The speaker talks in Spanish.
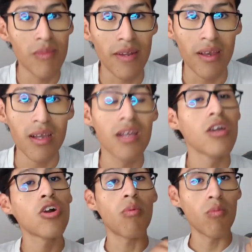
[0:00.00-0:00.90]
de mierda,
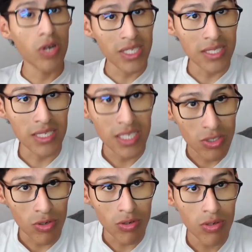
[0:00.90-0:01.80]
como mujercitas que
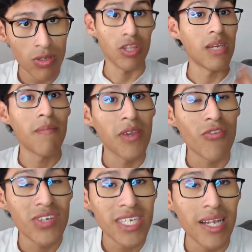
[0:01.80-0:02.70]
son, que no tenían
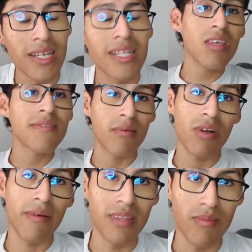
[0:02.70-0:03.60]
vello facial y se
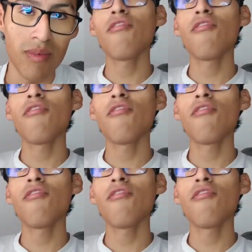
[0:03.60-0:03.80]
burlaban de mí.